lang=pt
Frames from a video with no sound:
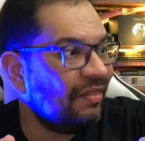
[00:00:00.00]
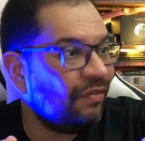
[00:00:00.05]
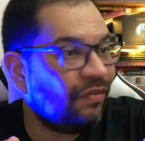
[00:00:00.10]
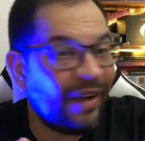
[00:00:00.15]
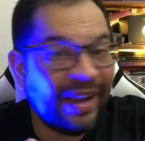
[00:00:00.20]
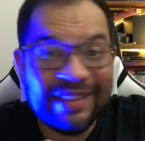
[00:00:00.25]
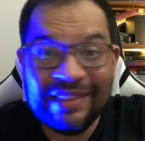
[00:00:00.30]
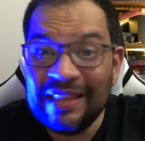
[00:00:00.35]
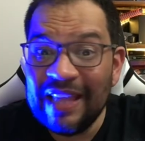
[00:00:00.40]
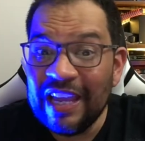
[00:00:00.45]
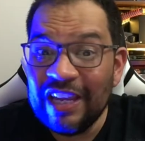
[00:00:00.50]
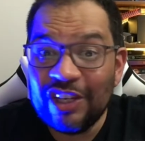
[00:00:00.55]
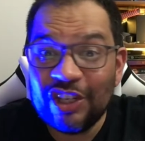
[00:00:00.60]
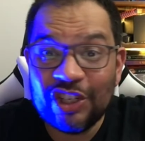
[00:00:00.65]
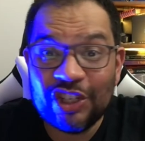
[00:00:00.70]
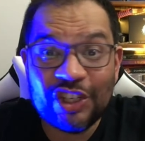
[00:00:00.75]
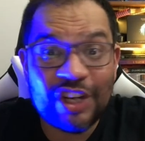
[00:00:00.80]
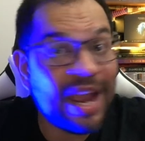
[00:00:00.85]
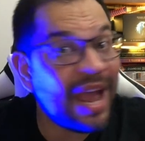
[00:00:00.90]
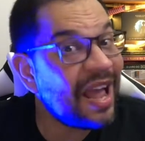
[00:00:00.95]
vai
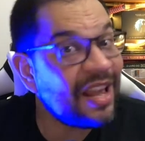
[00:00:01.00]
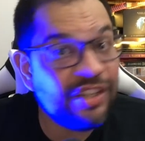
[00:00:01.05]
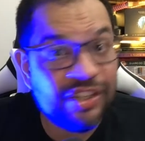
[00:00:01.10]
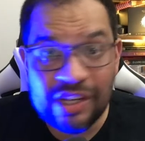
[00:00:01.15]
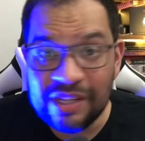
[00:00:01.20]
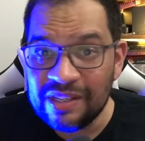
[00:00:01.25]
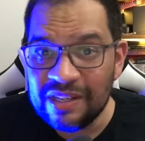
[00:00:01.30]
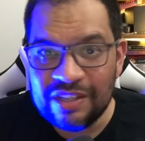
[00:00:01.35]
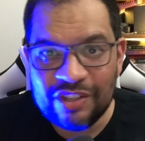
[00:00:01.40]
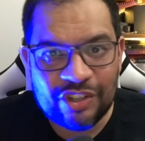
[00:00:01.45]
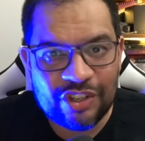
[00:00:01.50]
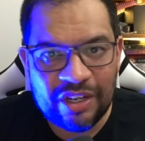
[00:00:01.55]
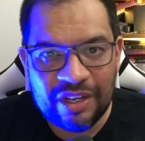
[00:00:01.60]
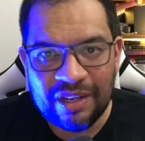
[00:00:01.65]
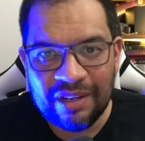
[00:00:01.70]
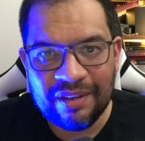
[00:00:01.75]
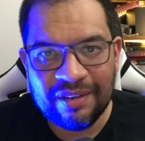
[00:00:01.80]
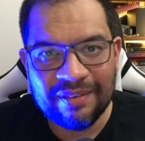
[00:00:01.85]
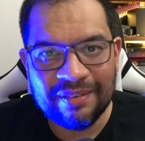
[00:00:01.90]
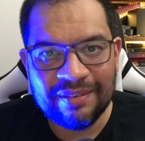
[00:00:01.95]
deixar de
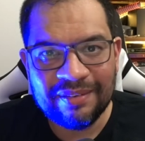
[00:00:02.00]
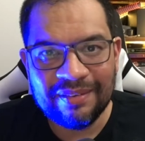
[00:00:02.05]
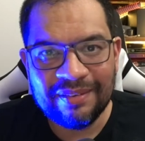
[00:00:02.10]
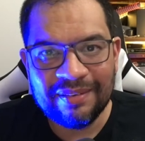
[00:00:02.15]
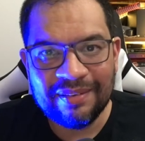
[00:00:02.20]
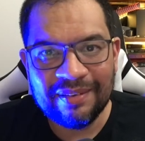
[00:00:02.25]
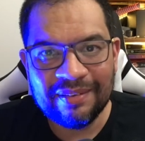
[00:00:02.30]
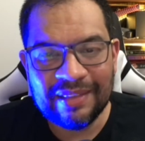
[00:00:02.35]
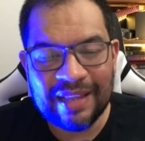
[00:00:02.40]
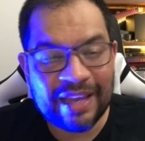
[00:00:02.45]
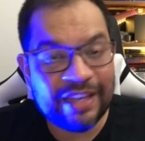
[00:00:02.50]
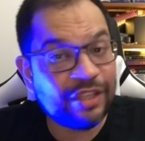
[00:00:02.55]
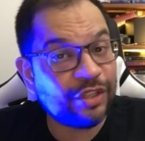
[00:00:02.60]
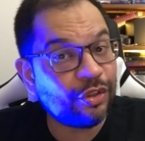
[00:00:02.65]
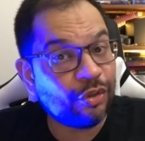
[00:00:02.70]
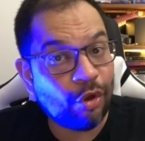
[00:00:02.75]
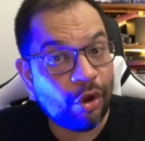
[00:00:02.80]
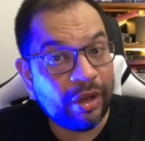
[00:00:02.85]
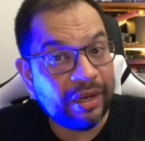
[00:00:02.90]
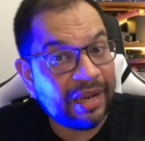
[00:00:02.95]
existir na
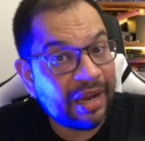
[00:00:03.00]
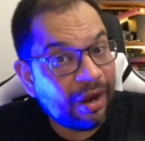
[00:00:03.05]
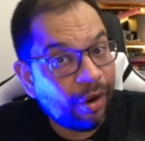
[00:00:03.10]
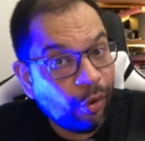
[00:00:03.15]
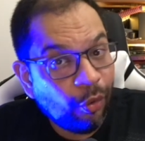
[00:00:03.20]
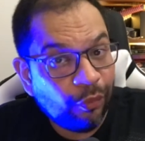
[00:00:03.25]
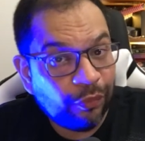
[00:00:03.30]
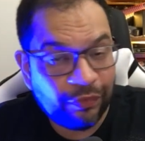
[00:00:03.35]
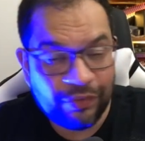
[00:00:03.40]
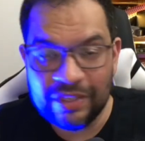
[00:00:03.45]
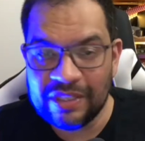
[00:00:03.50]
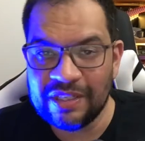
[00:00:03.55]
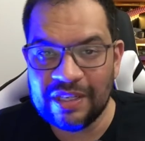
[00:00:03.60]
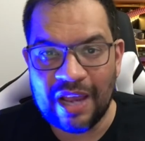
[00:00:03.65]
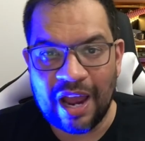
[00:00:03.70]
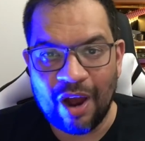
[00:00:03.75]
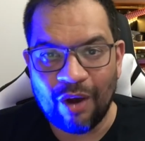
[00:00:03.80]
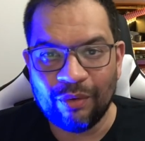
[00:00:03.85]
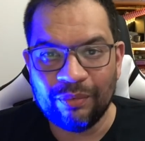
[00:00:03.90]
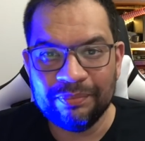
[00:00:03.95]
história
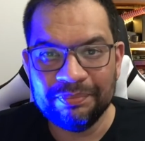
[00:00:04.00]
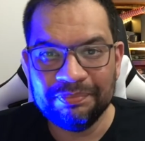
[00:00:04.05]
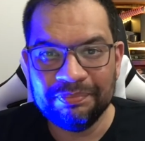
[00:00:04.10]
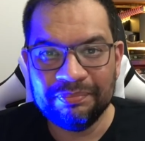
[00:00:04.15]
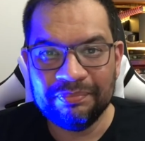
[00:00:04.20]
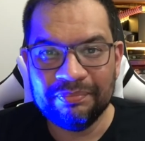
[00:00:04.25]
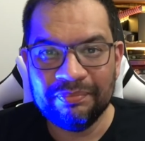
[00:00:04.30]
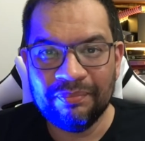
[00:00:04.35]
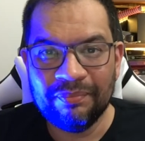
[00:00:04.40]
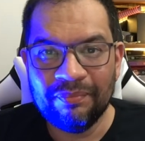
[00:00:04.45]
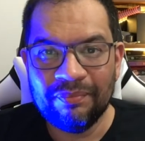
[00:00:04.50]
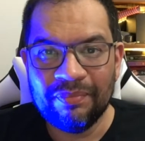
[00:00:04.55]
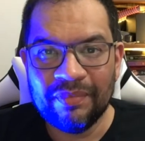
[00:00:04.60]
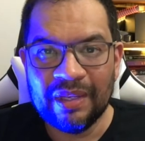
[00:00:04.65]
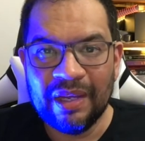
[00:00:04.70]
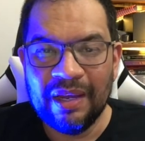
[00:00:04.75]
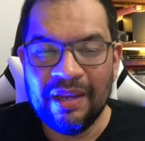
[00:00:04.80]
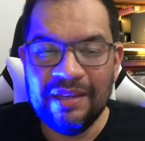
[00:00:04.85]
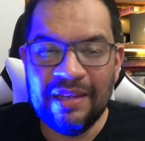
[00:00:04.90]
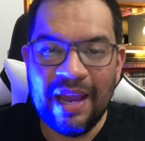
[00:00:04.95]
oficial.
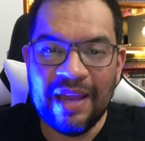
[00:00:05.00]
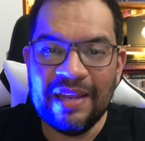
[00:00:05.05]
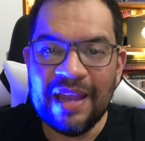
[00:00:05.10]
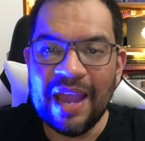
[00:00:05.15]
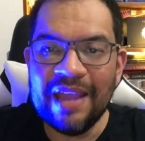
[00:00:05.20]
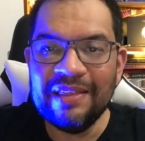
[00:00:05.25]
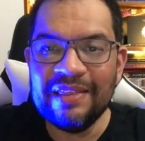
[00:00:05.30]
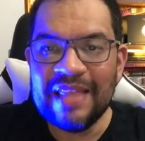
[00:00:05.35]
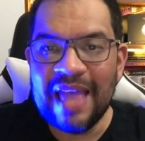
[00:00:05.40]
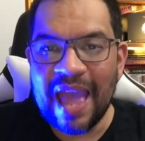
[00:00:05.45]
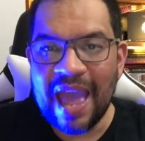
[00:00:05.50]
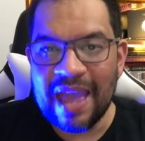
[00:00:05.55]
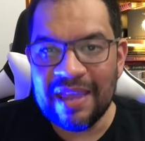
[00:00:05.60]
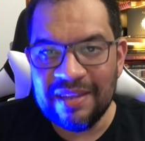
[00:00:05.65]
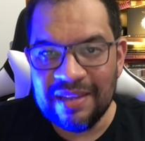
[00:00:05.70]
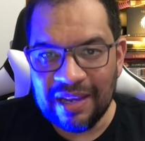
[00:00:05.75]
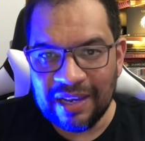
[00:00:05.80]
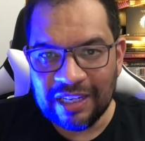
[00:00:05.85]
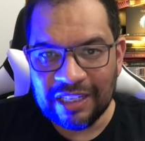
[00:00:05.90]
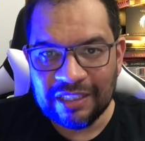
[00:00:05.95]
E aí a
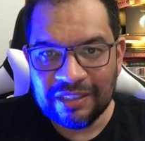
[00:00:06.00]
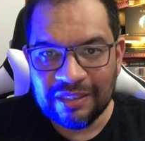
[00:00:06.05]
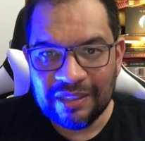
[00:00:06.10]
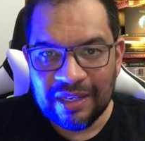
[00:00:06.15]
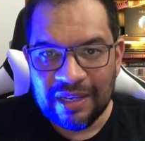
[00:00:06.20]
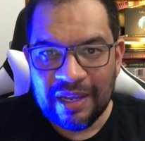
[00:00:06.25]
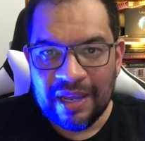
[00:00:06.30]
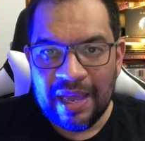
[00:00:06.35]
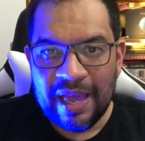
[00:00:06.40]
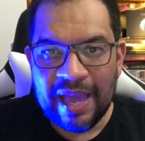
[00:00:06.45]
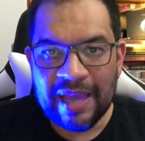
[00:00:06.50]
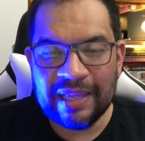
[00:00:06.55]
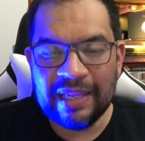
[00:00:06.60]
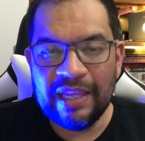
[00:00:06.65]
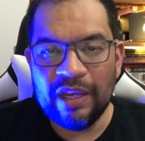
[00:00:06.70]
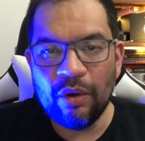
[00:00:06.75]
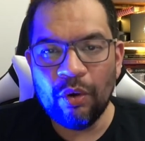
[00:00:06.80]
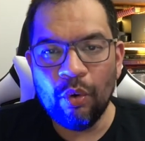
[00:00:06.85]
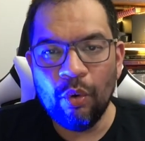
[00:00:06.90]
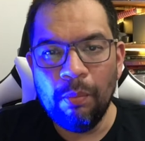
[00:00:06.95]
ideia é
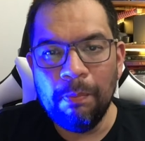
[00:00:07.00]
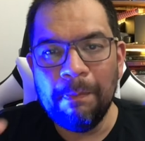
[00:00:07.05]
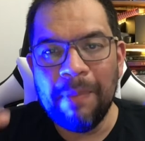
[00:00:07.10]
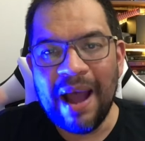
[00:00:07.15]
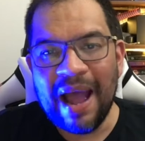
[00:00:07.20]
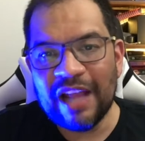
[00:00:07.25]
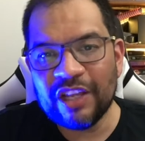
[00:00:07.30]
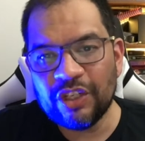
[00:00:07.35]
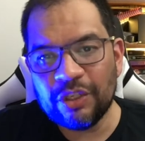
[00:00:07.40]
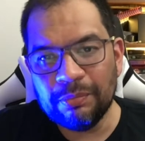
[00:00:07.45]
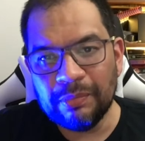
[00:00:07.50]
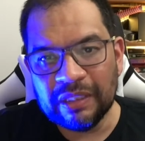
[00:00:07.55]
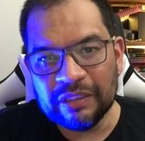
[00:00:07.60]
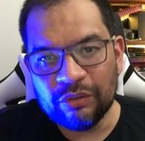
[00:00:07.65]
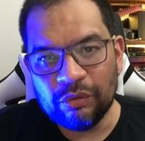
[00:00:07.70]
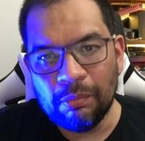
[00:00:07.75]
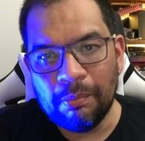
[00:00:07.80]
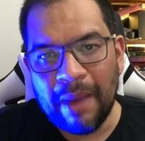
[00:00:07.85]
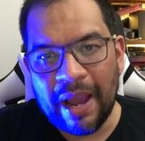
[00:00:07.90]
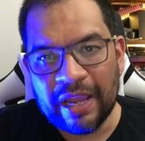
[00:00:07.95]
que o Batman
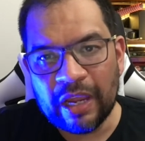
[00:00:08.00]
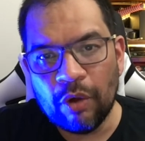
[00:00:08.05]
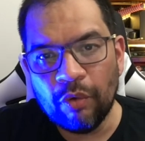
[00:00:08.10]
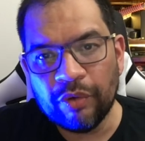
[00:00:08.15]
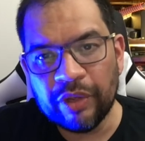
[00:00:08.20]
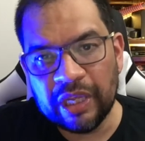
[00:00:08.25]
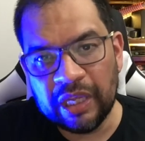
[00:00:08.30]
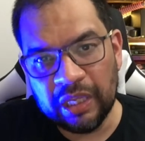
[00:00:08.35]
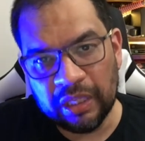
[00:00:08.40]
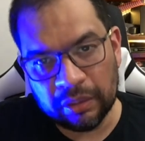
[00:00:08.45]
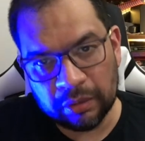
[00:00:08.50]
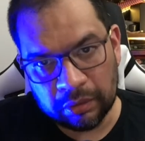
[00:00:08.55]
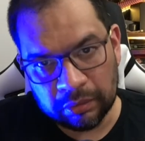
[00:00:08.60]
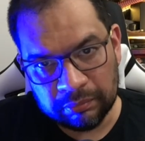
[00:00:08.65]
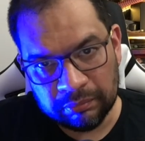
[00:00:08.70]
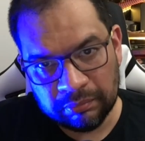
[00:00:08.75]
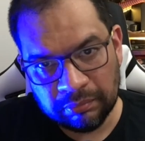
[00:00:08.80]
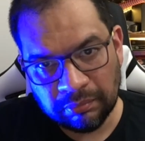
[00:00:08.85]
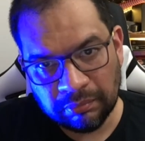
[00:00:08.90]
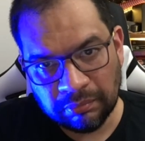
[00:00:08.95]
do Michael
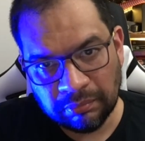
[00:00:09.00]
Keaton